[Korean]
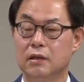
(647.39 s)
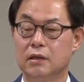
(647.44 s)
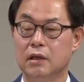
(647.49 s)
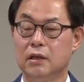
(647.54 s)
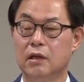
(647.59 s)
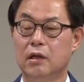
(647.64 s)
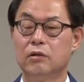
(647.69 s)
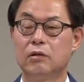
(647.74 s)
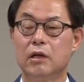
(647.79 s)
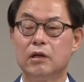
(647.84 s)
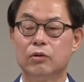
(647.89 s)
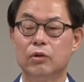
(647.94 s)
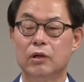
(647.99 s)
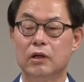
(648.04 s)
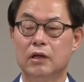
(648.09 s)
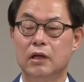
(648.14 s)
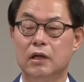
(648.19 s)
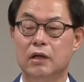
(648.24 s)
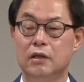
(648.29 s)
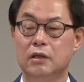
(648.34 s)
그러니까 예루살렘
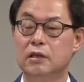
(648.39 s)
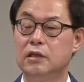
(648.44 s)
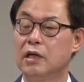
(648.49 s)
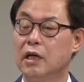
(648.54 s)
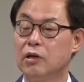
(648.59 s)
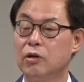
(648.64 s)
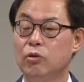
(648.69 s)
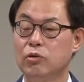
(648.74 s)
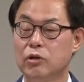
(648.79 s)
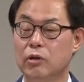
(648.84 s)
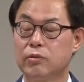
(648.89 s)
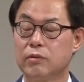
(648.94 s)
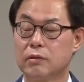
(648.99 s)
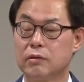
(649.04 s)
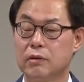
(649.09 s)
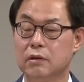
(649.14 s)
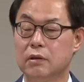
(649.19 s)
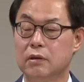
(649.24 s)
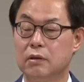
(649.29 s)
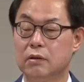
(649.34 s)
교회가 의지할 곳이
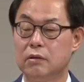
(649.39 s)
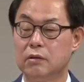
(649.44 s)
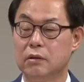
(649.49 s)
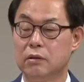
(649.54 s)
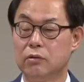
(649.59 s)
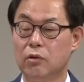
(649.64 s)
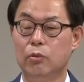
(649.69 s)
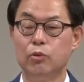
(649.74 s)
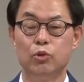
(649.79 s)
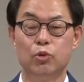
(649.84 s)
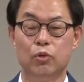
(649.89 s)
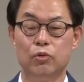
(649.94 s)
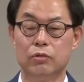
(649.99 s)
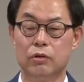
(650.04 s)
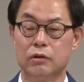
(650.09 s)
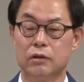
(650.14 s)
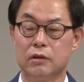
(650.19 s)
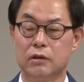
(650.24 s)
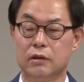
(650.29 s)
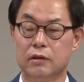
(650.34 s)
없었어요. 너무
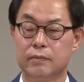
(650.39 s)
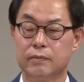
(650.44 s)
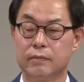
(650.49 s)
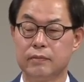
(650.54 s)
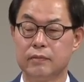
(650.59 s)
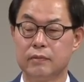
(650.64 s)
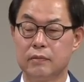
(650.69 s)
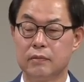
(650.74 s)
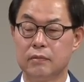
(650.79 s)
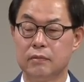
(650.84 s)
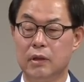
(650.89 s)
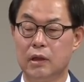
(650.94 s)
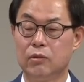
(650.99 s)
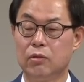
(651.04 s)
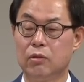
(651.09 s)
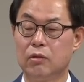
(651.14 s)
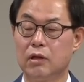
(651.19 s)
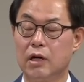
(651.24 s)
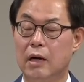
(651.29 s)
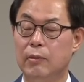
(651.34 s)
좋은 거죠.
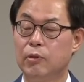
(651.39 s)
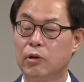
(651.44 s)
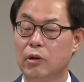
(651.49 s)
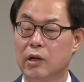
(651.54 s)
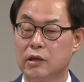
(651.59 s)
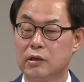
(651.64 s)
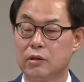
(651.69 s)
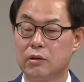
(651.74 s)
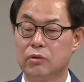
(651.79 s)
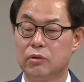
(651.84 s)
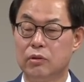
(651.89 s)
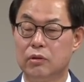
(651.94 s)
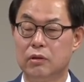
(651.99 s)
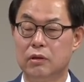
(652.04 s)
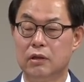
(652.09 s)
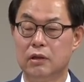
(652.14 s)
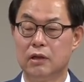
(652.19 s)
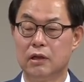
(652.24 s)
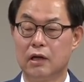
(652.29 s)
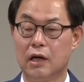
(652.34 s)
베드로는 감옥에
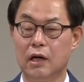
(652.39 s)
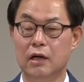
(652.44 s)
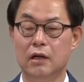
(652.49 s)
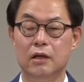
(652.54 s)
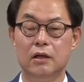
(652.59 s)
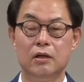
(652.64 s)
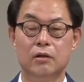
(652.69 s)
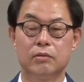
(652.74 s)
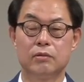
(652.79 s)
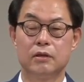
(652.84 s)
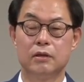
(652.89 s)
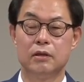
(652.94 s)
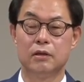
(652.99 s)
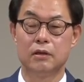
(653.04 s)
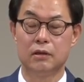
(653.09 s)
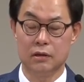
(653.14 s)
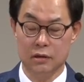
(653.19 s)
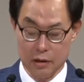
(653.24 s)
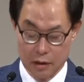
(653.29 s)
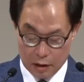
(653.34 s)
갇혔고 할 일이 없어요.
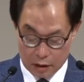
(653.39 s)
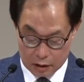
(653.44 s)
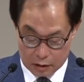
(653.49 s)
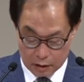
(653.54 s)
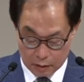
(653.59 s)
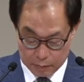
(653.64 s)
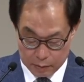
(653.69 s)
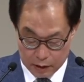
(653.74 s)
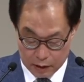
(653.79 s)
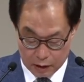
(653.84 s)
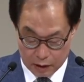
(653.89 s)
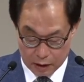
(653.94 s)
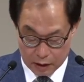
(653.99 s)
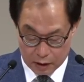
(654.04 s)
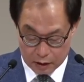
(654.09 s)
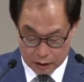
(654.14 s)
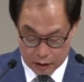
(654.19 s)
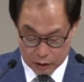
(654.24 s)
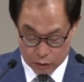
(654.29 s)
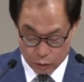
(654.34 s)
그러니까 하나님 앞에
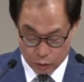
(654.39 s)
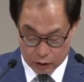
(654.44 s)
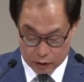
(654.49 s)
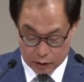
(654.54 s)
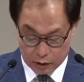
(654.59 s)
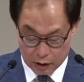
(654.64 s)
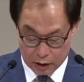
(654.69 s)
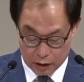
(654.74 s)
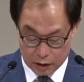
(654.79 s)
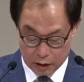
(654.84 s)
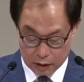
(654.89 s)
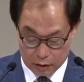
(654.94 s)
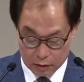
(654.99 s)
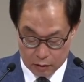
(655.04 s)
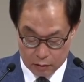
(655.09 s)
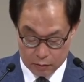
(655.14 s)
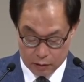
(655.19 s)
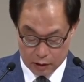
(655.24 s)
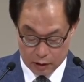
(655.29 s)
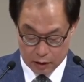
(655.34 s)
기도했다
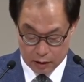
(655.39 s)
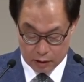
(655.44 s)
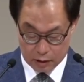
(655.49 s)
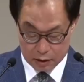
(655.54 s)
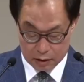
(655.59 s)
이런 겁니다.